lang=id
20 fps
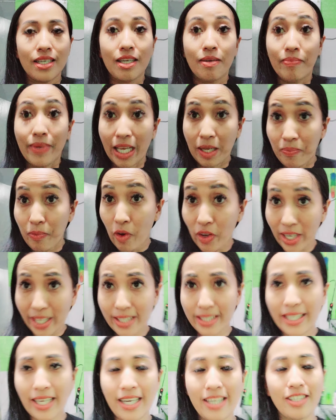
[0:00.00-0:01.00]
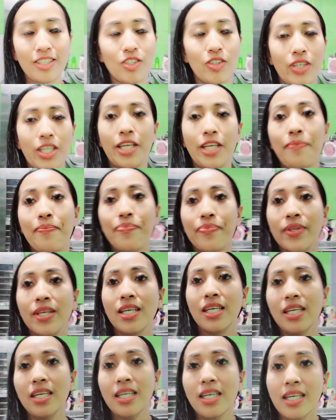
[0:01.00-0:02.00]
Black Forest ya, sorry.
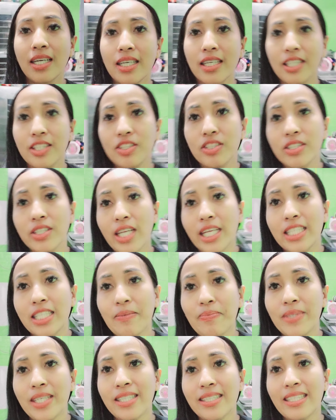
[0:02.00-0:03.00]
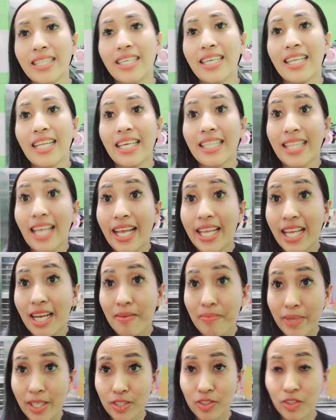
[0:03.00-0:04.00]
Itu resepnya segera tayang
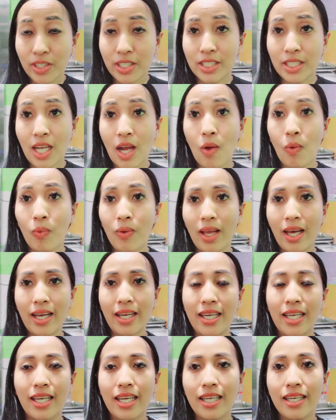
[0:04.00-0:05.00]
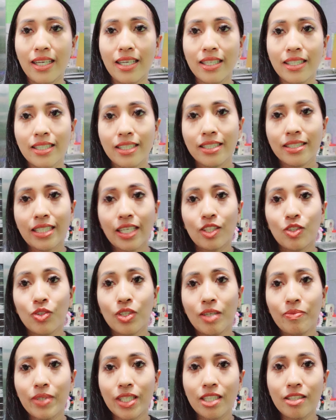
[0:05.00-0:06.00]
besok insya Allah. Saya sudah
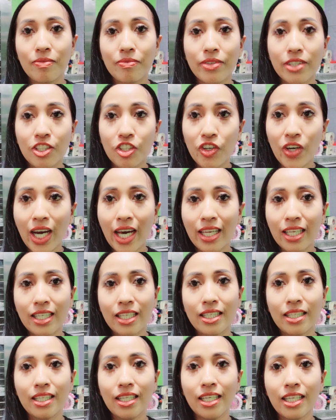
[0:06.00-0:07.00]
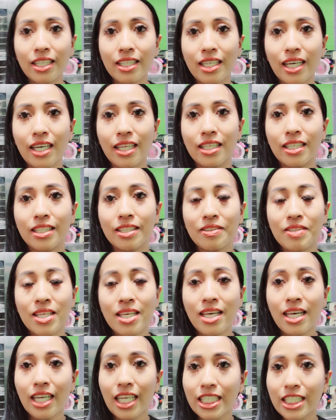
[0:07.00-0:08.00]
bikin video hari ini dan
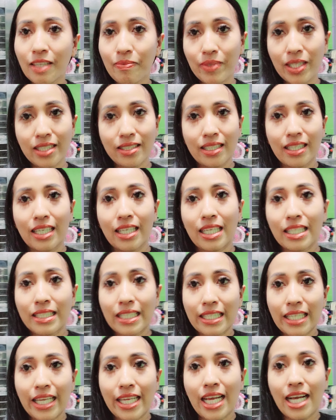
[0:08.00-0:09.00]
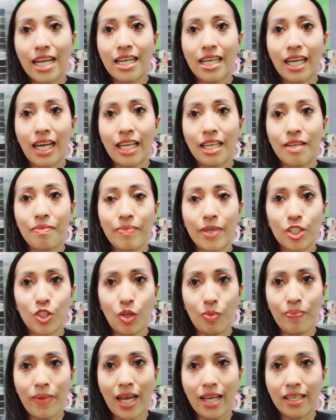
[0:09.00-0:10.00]
resepnya segera saya tayangkan besok
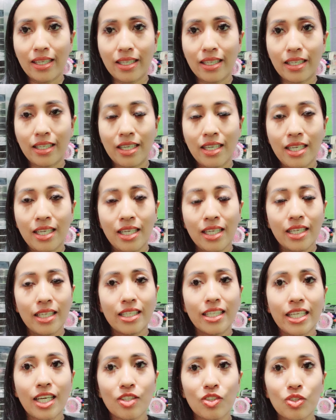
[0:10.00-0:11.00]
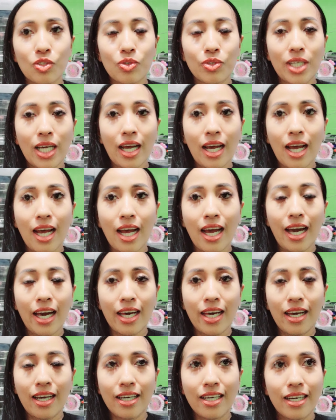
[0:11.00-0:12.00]
pagi. Ini yang sudah
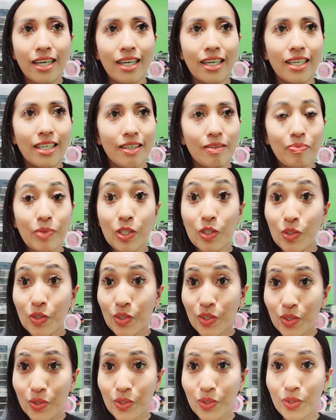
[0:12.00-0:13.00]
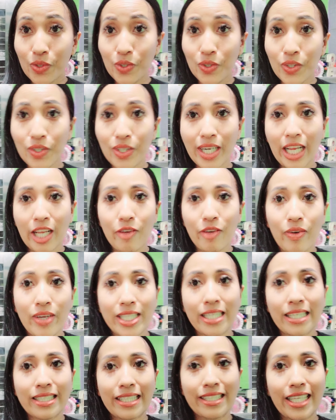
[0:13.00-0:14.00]
menunggu-nunggu
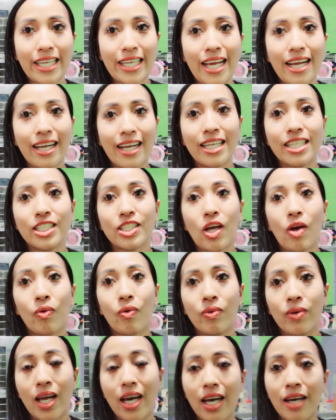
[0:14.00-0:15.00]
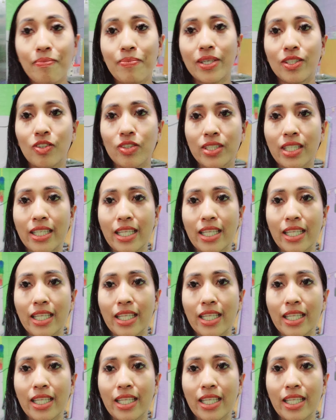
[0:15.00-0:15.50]
requestnya saya tayangkan insya Allah besok saya